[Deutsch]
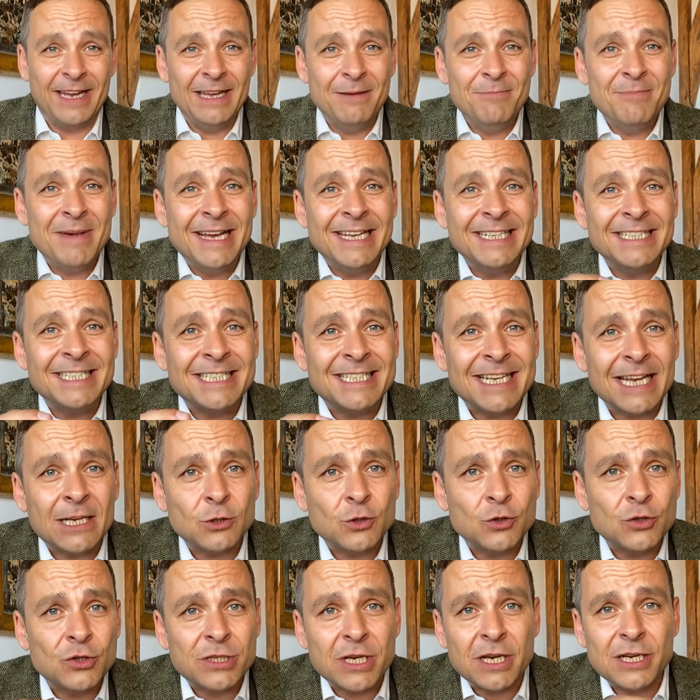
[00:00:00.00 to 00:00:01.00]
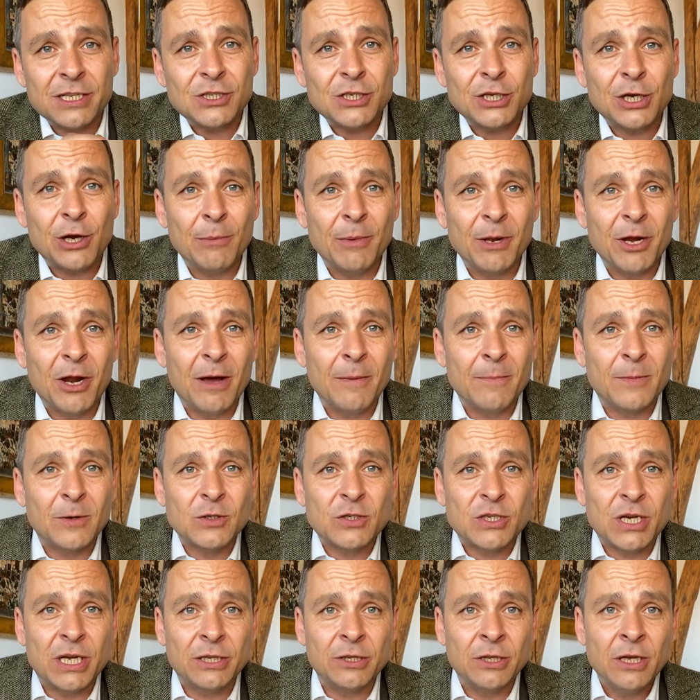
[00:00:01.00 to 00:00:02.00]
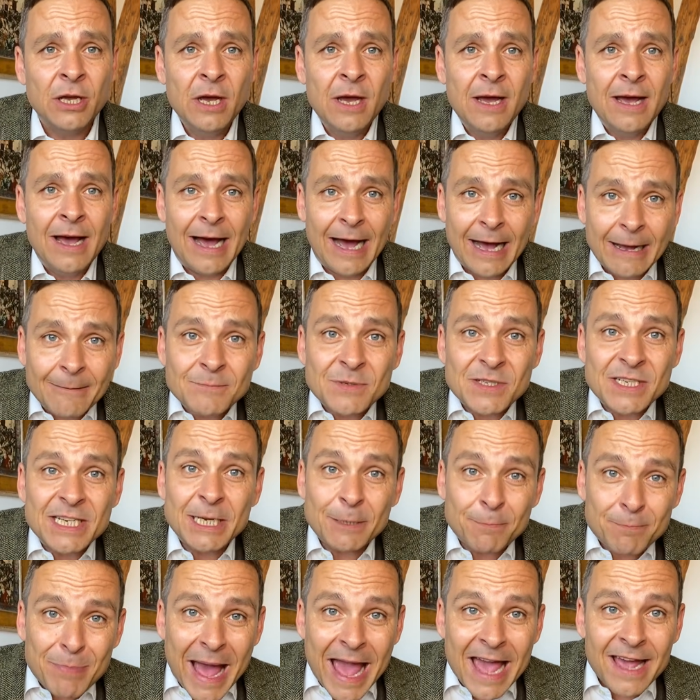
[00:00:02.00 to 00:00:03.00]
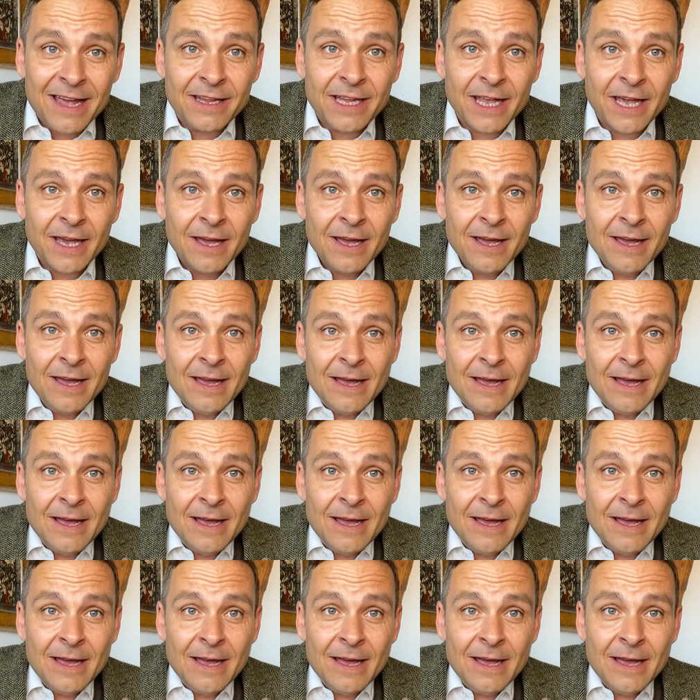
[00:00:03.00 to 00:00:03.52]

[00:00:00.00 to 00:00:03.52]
Immerhin 66,9 Prozent haben sich beide